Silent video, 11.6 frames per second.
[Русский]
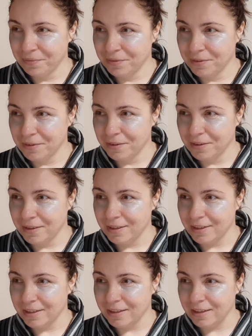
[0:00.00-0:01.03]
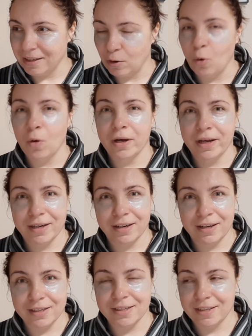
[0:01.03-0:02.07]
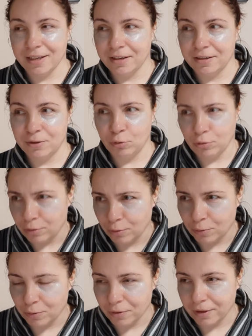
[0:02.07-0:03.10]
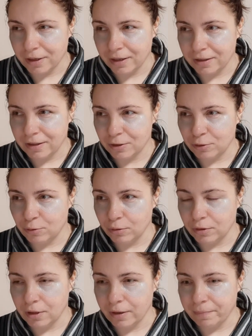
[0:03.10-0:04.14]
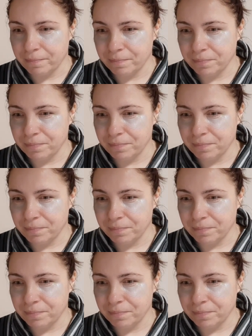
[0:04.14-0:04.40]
ОРКС. ОРКС. Что это такое? Это что-то...